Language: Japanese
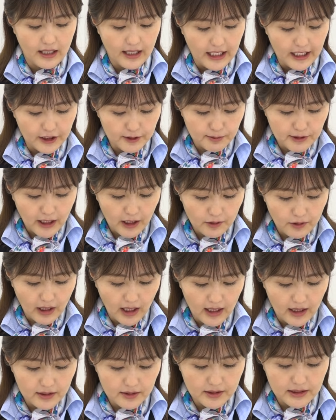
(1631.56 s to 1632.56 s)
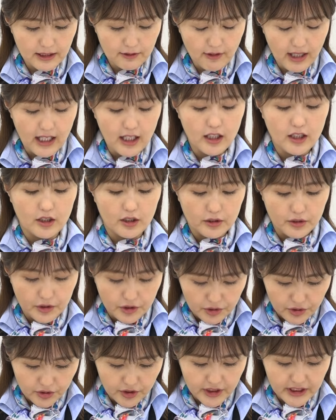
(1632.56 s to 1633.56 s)
エルブライトハウスでは
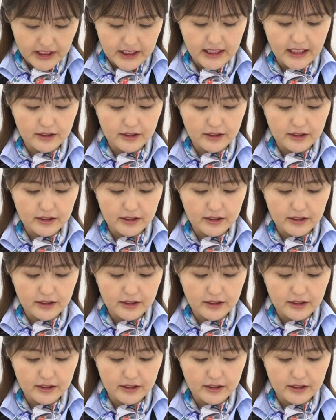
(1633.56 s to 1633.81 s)
11